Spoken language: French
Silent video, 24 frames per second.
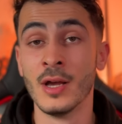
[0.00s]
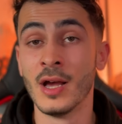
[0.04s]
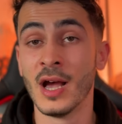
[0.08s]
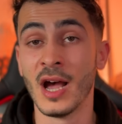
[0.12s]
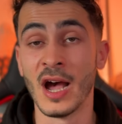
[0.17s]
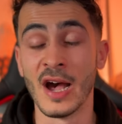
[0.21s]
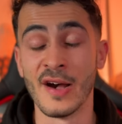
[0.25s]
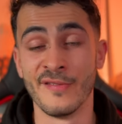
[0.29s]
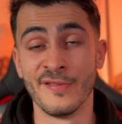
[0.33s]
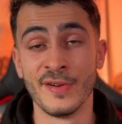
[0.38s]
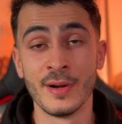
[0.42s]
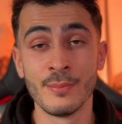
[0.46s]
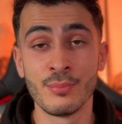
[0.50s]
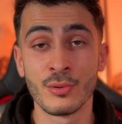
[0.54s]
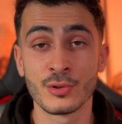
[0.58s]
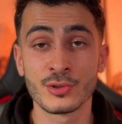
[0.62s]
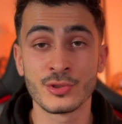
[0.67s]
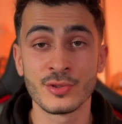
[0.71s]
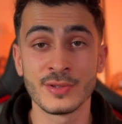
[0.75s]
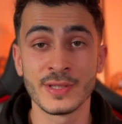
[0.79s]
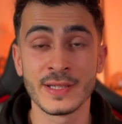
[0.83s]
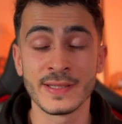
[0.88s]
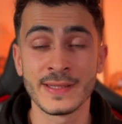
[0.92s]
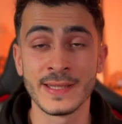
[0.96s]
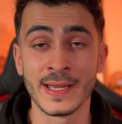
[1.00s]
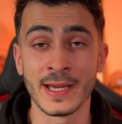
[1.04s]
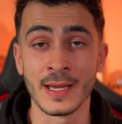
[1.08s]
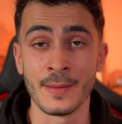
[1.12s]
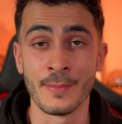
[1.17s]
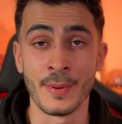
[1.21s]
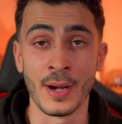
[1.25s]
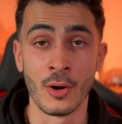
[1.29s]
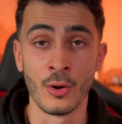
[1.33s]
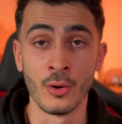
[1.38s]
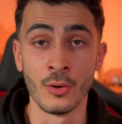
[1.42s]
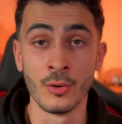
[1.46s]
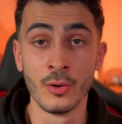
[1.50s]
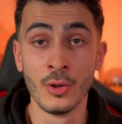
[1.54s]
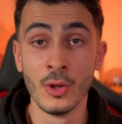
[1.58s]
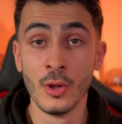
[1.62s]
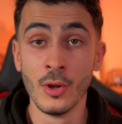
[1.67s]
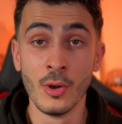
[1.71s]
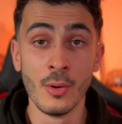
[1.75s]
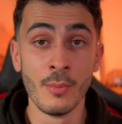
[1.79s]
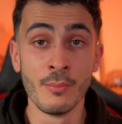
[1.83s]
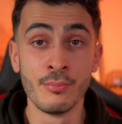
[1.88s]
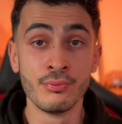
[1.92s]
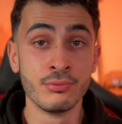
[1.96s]
à 20% d'intérêt par an
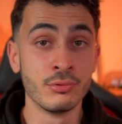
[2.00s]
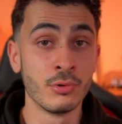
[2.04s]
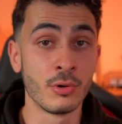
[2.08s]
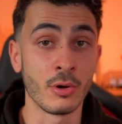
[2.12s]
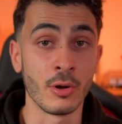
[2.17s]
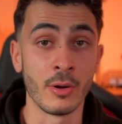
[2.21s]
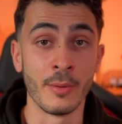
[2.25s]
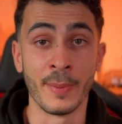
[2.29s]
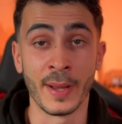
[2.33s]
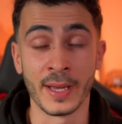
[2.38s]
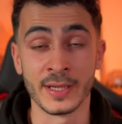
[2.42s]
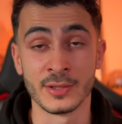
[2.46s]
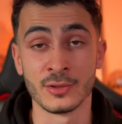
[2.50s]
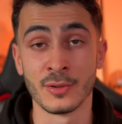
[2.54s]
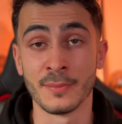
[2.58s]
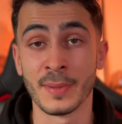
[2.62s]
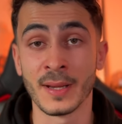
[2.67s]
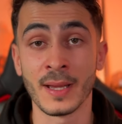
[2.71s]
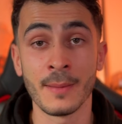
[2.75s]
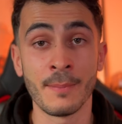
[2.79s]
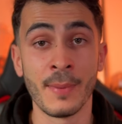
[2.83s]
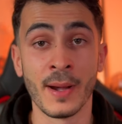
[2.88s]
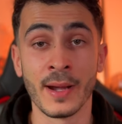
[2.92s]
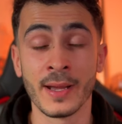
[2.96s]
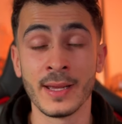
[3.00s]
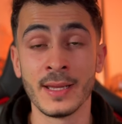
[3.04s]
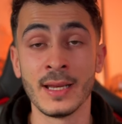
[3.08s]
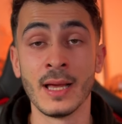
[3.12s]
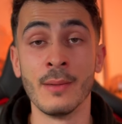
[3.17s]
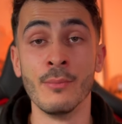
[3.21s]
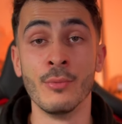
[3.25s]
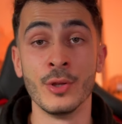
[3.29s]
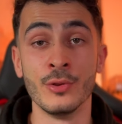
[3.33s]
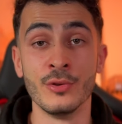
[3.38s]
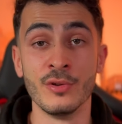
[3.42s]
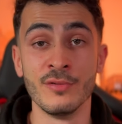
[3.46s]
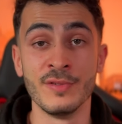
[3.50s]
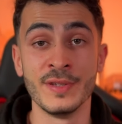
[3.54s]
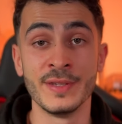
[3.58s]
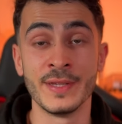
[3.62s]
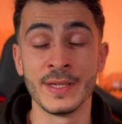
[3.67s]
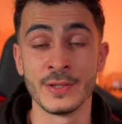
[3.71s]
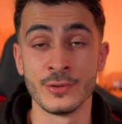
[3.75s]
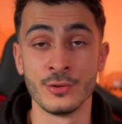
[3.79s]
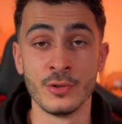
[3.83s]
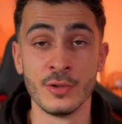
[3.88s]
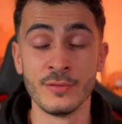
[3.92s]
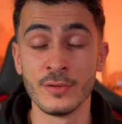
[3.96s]
pour euh, par exemple réparer la boîte de
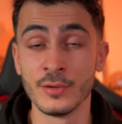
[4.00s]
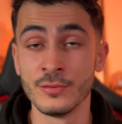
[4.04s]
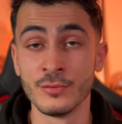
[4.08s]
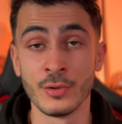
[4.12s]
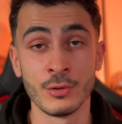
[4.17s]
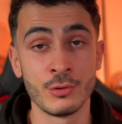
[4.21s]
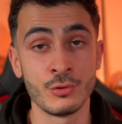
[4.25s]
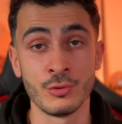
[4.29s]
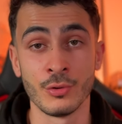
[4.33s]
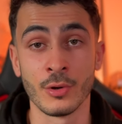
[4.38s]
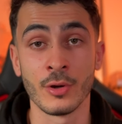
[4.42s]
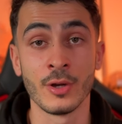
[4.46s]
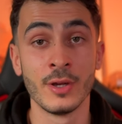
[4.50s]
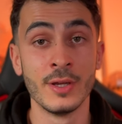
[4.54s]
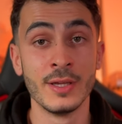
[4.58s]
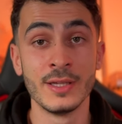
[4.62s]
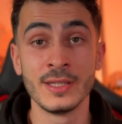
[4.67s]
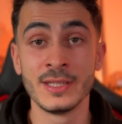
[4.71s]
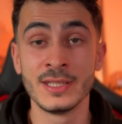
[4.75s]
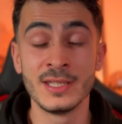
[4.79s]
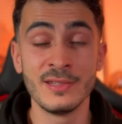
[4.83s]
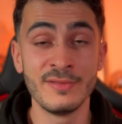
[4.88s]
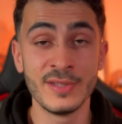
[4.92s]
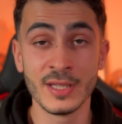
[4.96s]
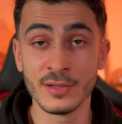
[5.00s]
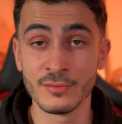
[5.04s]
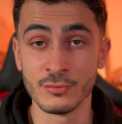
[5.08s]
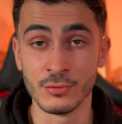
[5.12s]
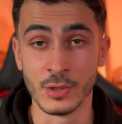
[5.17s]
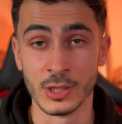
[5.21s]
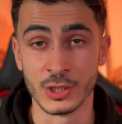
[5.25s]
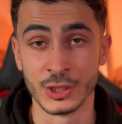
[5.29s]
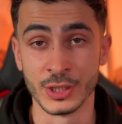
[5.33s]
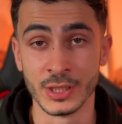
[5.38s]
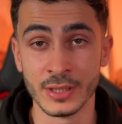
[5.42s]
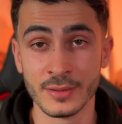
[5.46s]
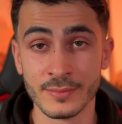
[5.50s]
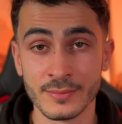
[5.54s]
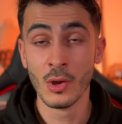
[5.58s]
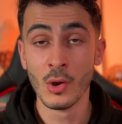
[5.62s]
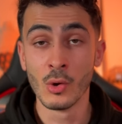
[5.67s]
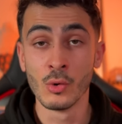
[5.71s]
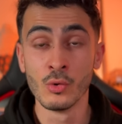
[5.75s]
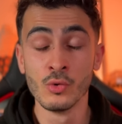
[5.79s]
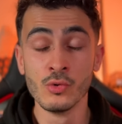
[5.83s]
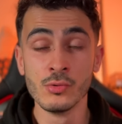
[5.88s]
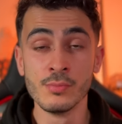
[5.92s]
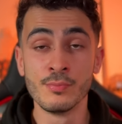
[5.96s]
vitesse de votre voiture qui vient de vous lâcher,
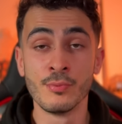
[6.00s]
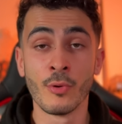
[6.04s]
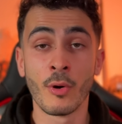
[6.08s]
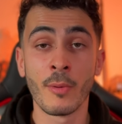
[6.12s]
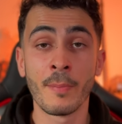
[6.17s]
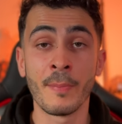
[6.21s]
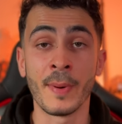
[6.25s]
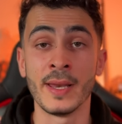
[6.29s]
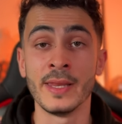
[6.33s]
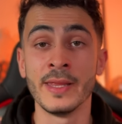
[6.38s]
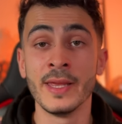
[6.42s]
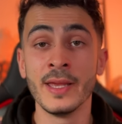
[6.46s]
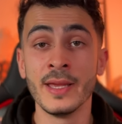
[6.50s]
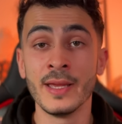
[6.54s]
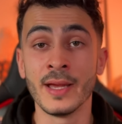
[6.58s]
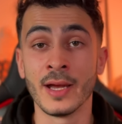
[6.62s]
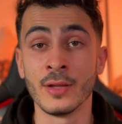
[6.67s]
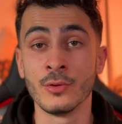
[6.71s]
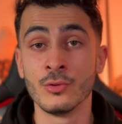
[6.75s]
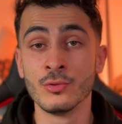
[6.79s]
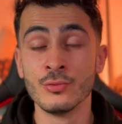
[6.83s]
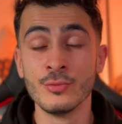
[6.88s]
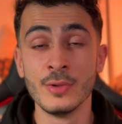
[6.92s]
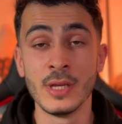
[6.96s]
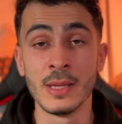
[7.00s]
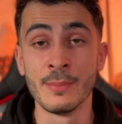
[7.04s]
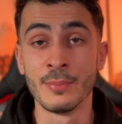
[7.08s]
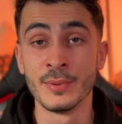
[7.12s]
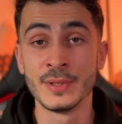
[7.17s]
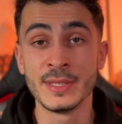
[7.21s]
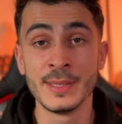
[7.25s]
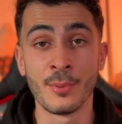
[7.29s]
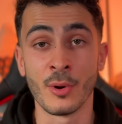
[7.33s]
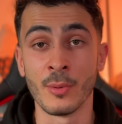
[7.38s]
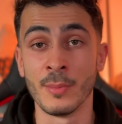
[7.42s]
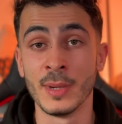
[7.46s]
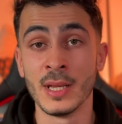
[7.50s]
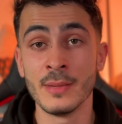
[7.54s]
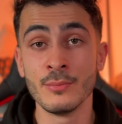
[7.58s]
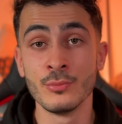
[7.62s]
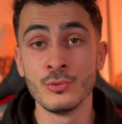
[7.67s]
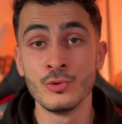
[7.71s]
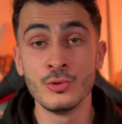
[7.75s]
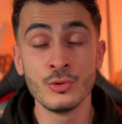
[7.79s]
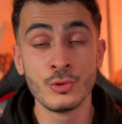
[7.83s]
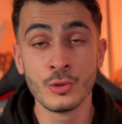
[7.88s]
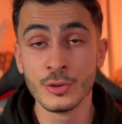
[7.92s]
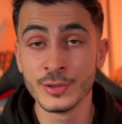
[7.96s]
ou pour pallier à tous les petits
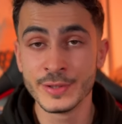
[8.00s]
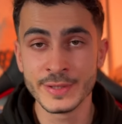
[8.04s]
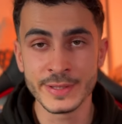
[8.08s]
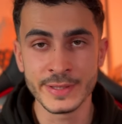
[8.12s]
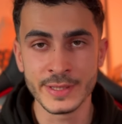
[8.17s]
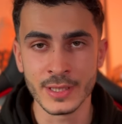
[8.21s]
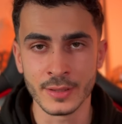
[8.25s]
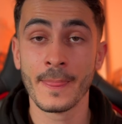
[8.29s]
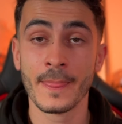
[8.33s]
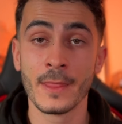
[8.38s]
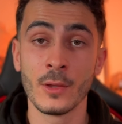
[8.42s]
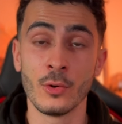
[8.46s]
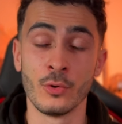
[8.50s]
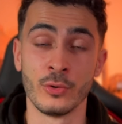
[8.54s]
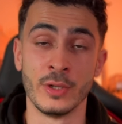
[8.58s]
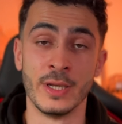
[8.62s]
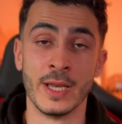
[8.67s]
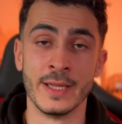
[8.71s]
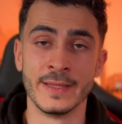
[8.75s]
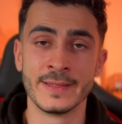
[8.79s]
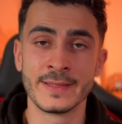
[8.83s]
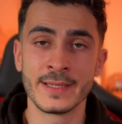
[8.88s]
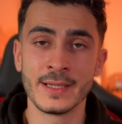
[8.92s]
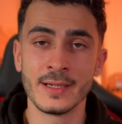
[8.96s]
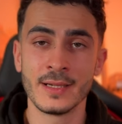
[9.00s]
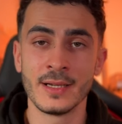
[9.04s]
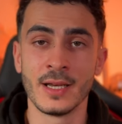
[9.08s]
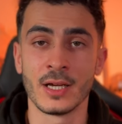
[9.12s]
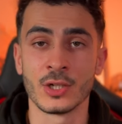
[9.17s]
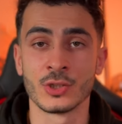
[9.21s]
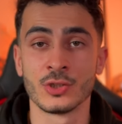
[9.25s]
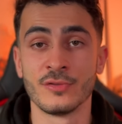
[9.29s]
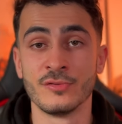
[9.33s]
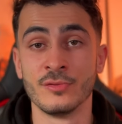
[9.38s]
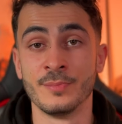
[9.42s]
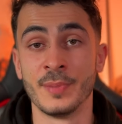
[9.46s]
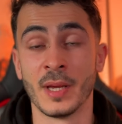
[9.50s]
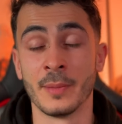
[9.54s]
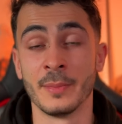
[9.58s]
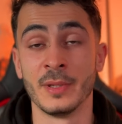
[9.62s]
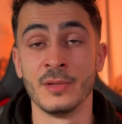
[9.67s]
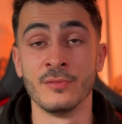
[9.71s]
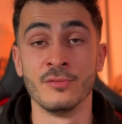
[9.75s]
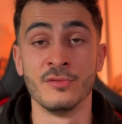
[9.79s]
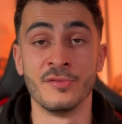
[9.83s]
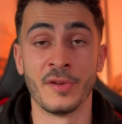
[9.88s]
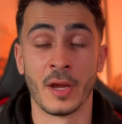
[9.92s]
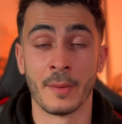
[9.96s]
problèmes du quotidien. Au-delà de ça, l'argent vous
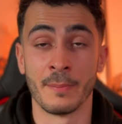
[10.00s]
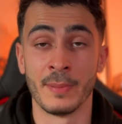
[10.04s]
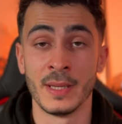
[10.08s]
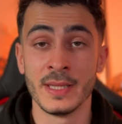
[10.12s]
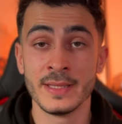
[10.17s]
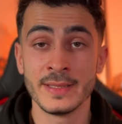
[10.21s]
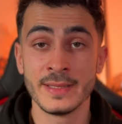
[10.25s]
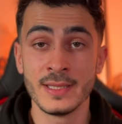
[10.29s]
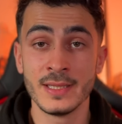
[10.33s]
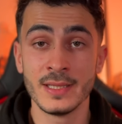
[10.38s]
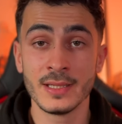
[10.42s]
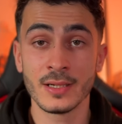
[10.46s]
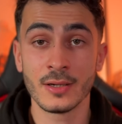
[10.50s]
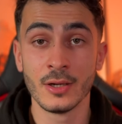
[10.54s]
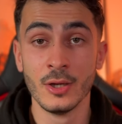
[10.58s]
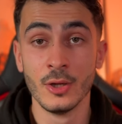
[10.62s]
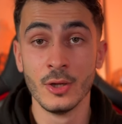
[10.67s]
permet de vous faire plaisir,